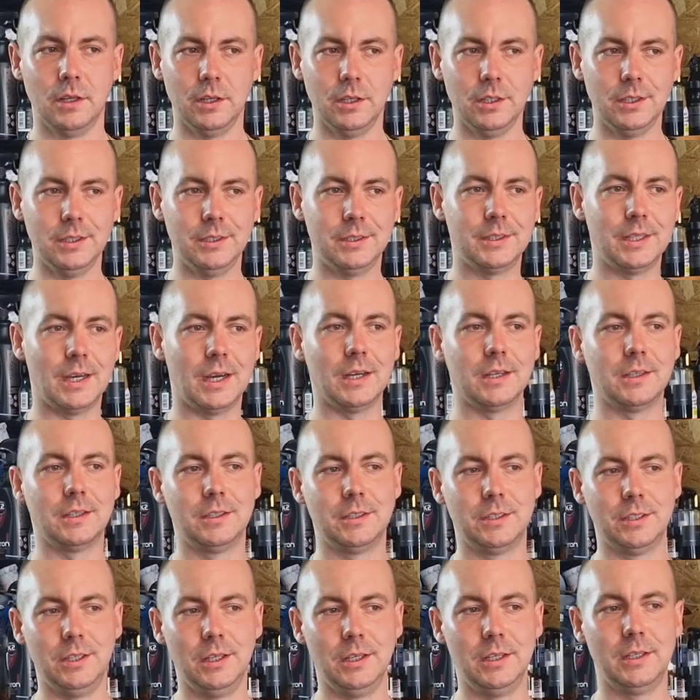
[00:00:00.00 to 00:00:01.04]
i tak
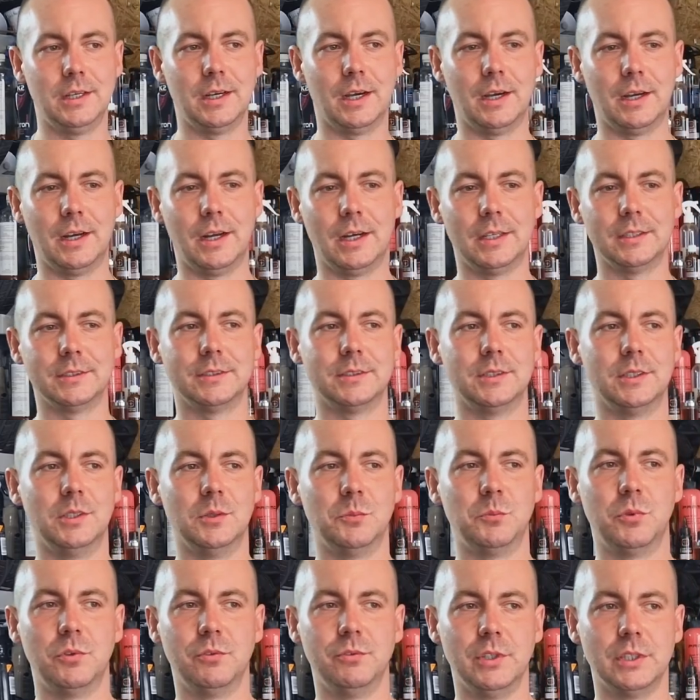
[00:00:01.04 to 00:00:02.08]
kilka
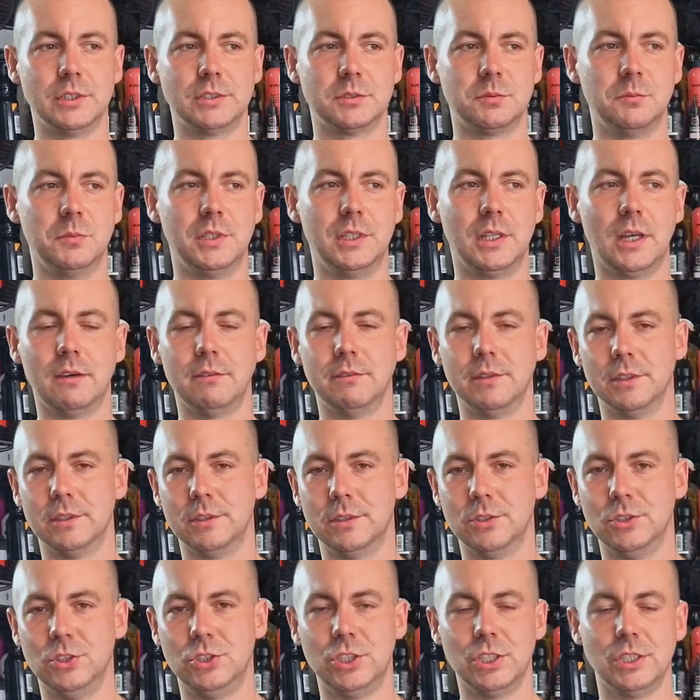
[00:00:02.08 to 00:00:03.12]
razy, powiedzmy
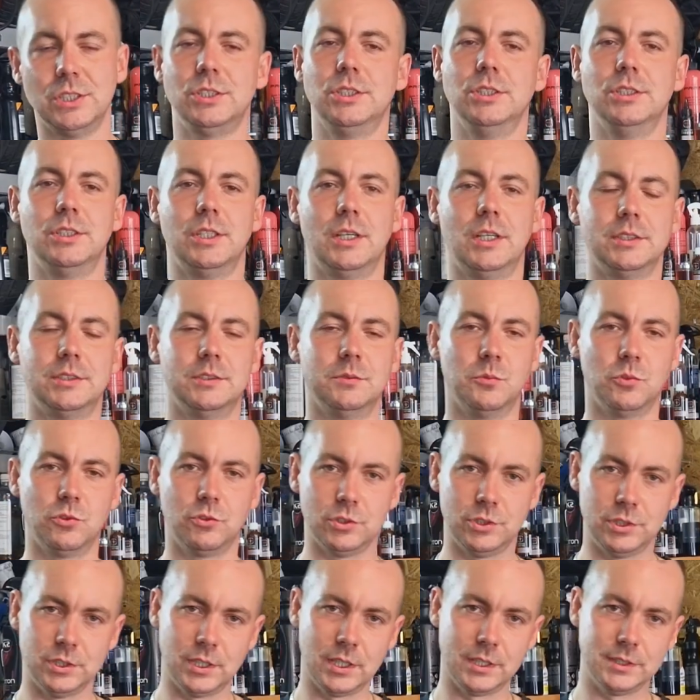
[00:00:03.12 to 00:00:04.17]
nawet 10 razy
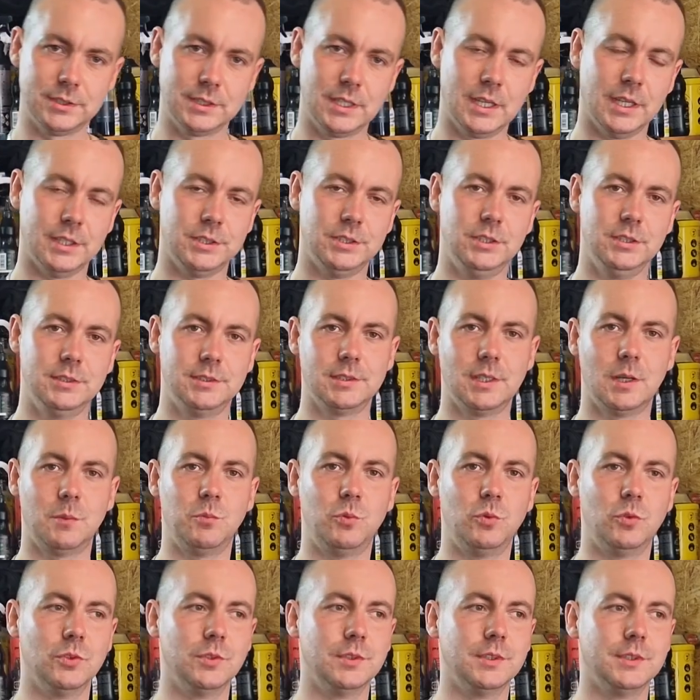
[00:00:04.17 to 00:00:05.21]
możecie tak zgasić
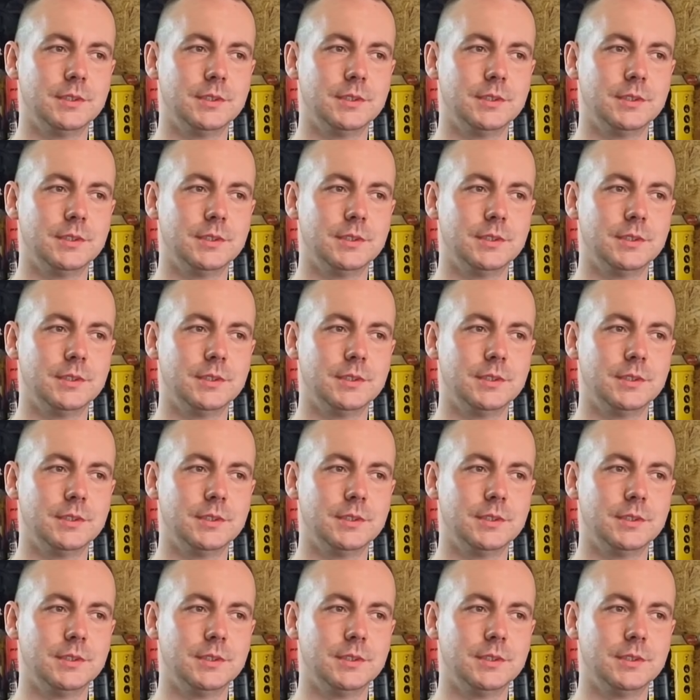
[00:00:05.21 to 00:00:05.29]
zapłon,